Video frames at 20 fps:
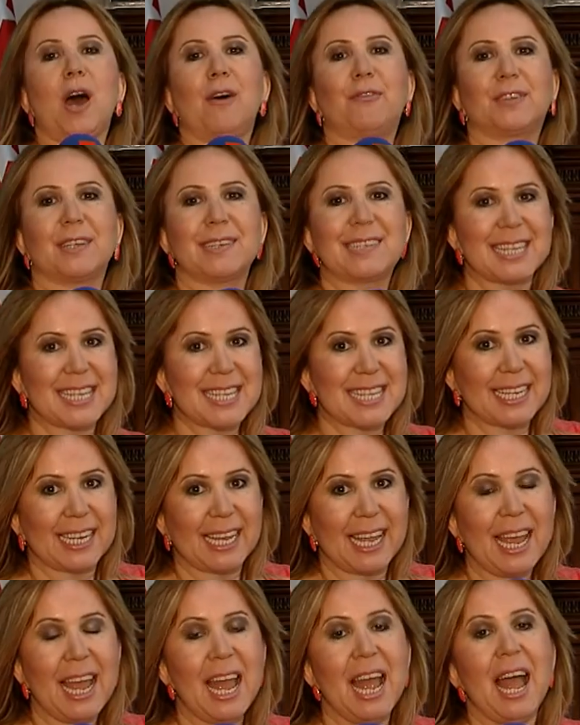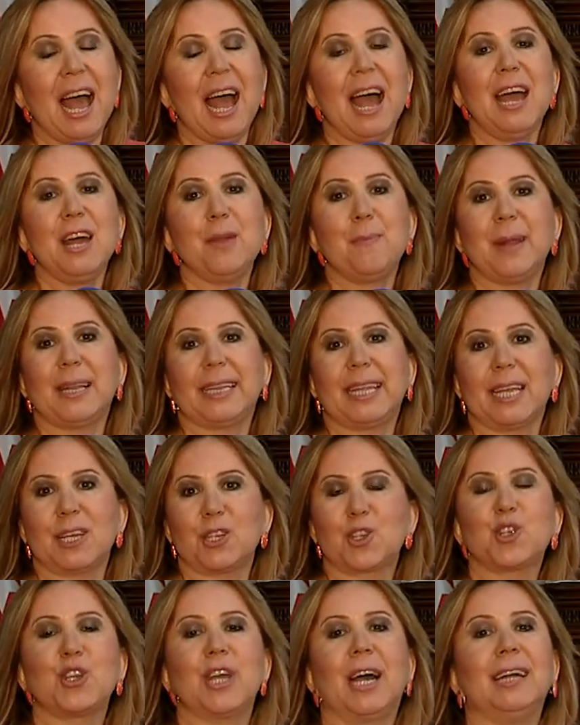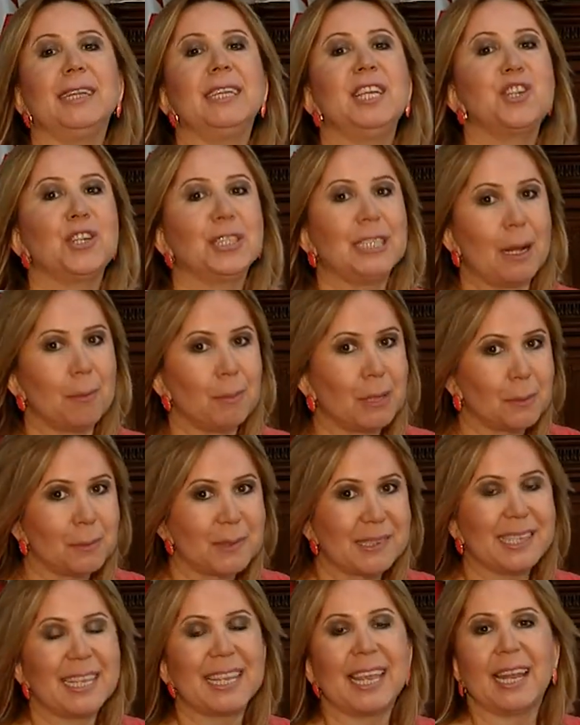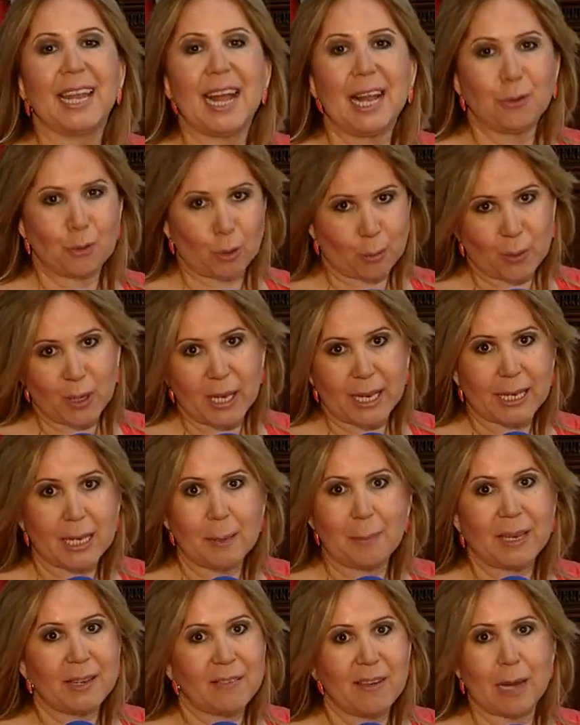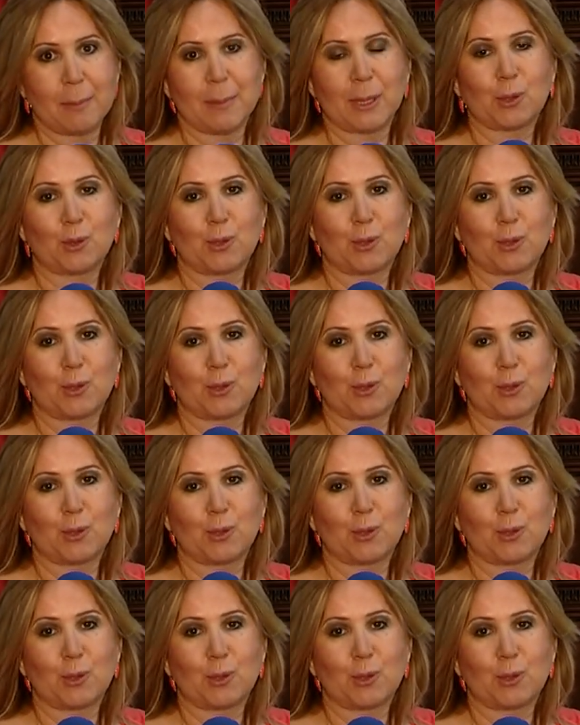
hafta sizlere Erbil'de yaşayan iş adamlarımızın genel durumuyla ilgili bilgi vermek